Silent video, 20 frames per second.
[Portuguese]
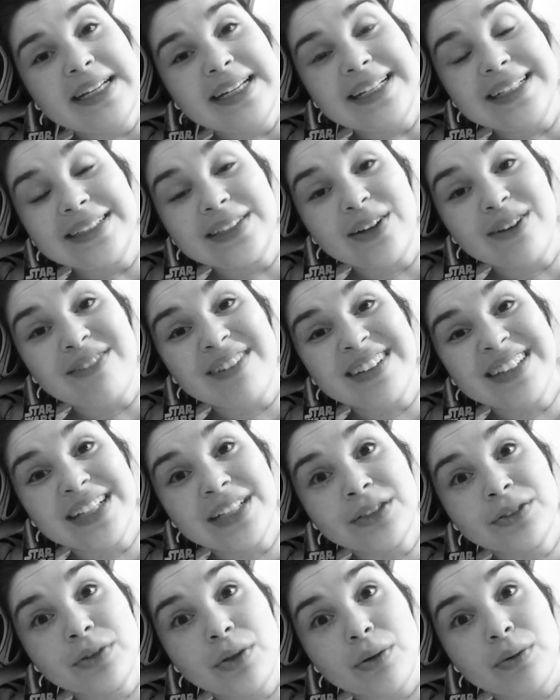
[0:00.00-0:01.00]
Então vai ter
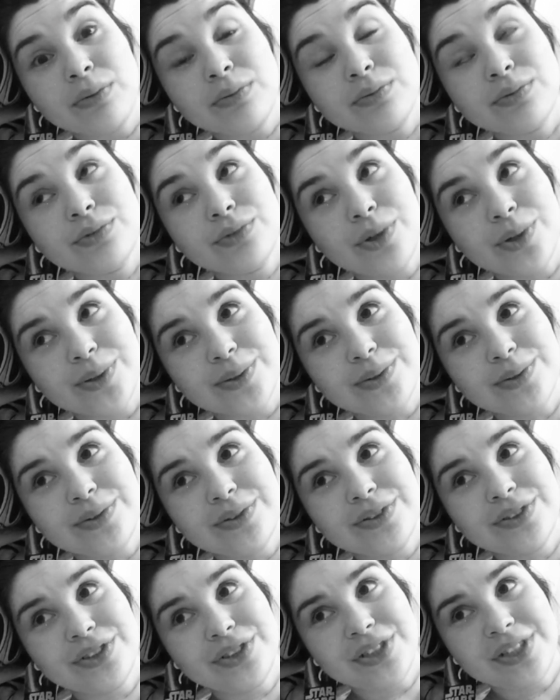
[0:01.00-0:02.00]
show todo
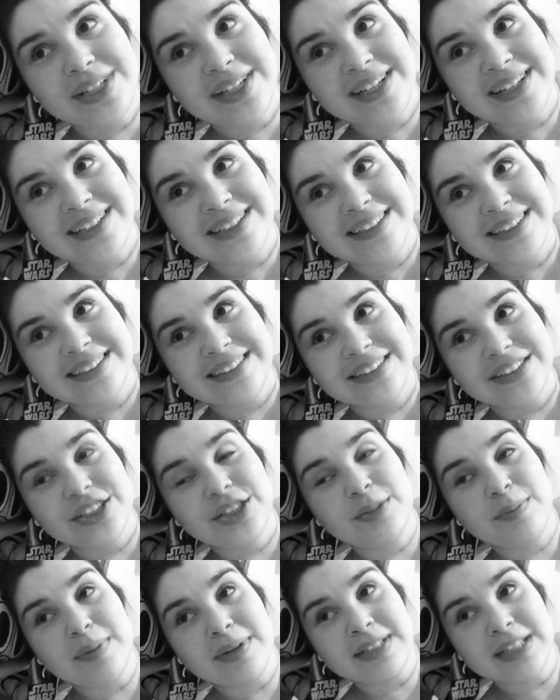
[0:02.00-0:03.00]
dia
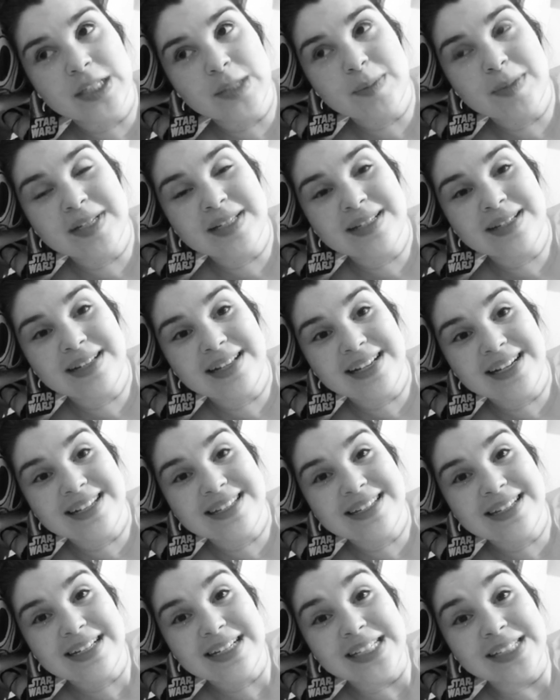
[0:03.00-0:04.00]
de bandas
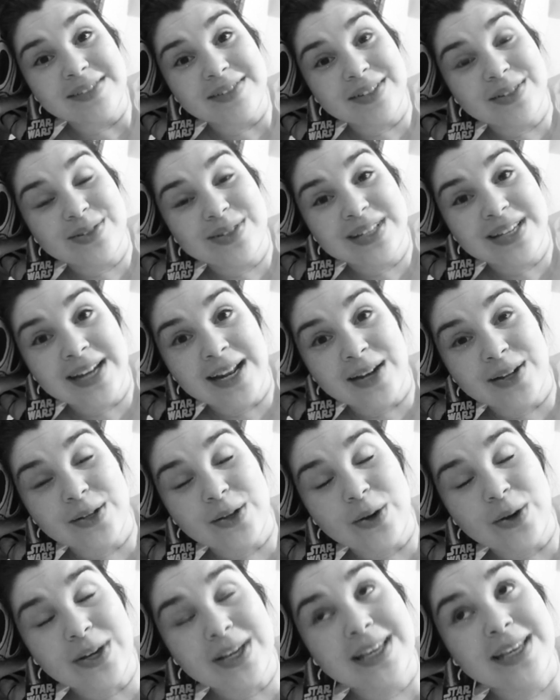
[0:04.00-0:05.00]
brasileiras incríveis do cenário
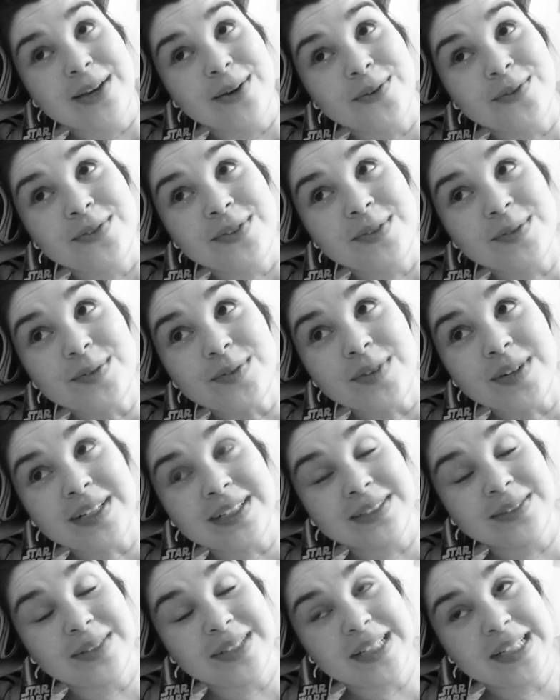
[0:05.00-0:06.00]
do rock que eu vivo
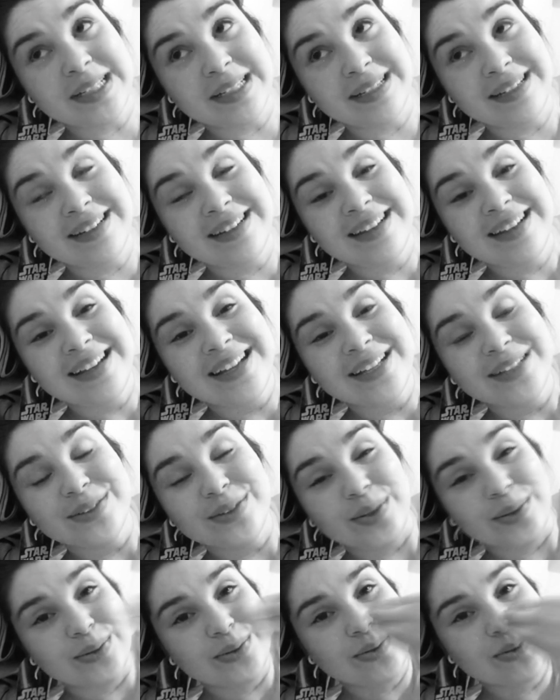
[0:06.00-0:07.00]
falando aqui
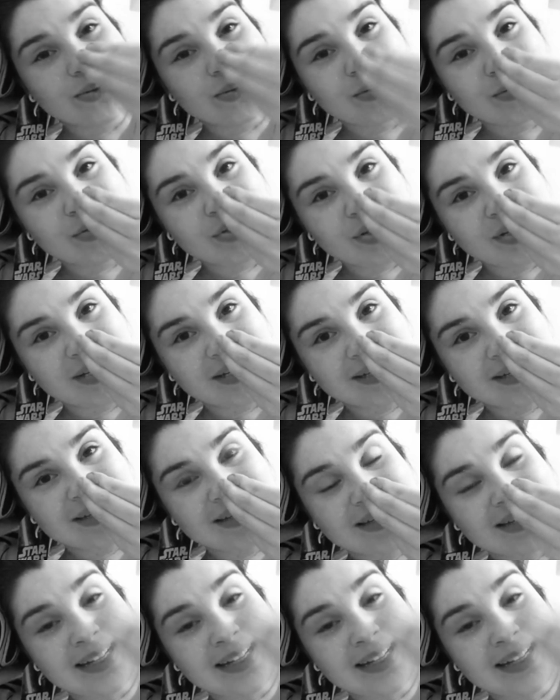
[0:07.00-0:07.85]
todos os dias.